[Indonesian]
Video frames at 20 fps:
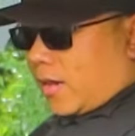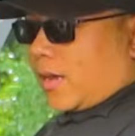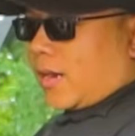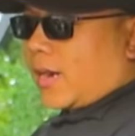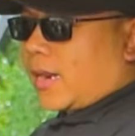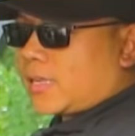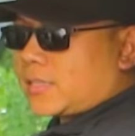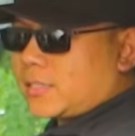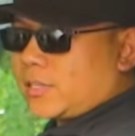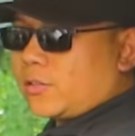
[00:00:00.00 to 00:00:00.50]
yang
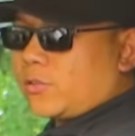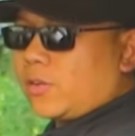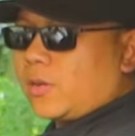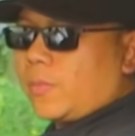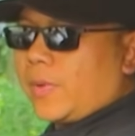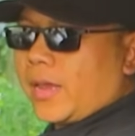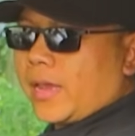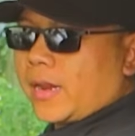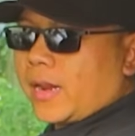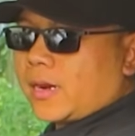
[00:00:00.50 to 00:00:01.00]
keras
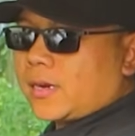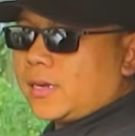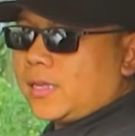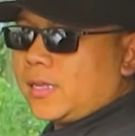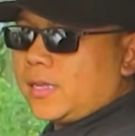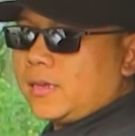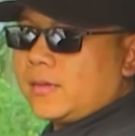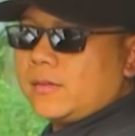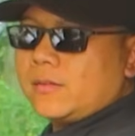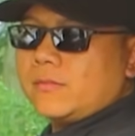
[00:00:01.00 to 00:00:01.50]
gitu, lebih enak
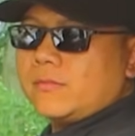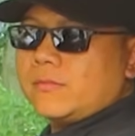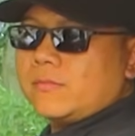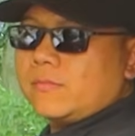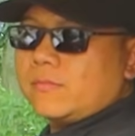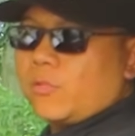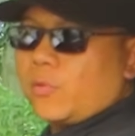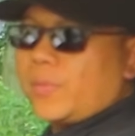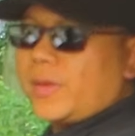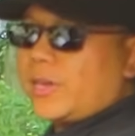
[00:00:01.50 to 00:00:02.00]
di
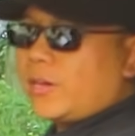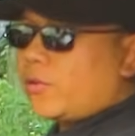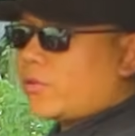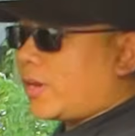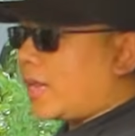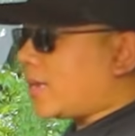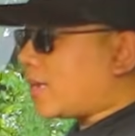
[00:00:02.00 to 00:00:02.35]
Mobilio